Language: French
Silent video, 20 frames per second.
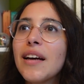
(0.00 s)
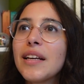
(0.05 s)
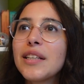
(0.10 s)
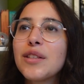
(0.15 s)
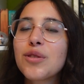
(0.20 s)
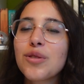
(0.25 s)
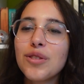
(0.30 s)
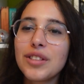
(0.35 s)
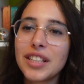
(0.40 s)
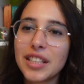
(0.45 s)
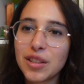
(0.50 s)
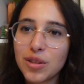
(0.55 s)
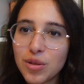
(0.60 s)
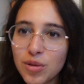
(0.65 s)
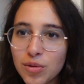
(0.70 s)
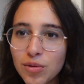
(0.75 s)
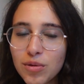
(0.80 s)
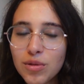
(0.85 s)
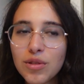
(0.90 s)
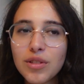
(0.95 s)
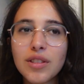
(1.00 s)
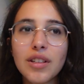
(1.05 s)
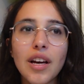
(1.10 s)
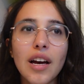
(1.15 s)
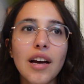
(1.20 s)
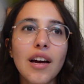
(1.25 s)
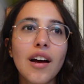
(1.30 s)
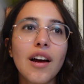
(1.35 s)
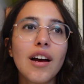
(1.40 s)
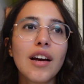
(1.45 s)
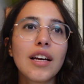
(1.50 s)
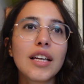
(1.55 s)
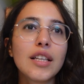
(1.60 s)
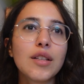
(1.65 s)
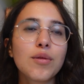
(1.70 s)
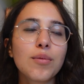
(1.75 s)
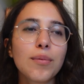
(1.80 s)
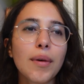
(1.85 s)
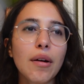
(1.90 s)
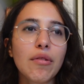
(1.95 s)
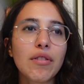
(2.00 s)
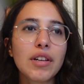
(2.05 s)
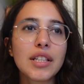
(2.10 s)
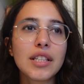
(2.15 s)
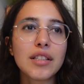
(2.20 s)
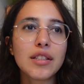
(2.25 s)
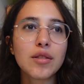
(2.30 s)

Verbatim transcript: ils se connaissent tous, euh, ils ont parfois des